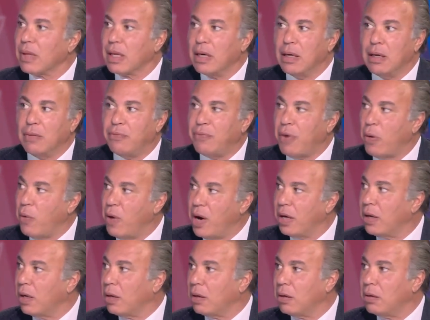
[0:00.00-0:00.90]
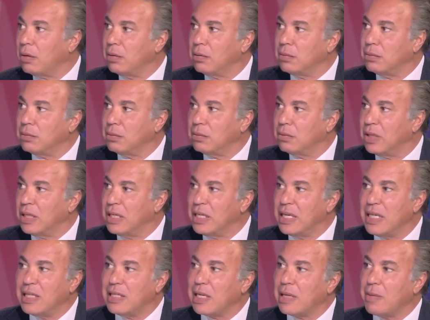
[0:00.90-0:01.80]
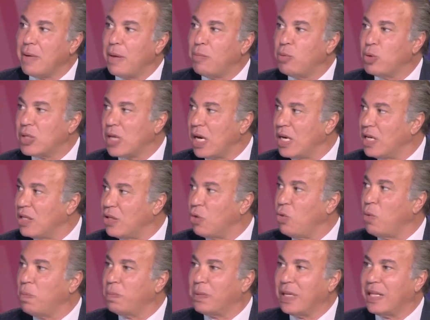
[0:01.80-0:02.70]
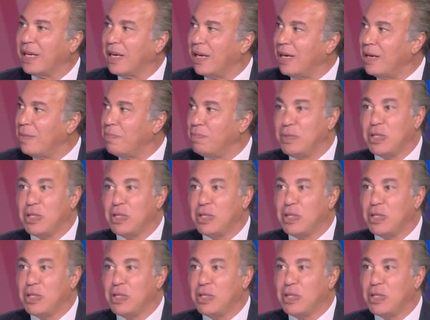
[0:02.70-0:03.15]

الفوارق ان انت تبقى مسيطر وبتتغلب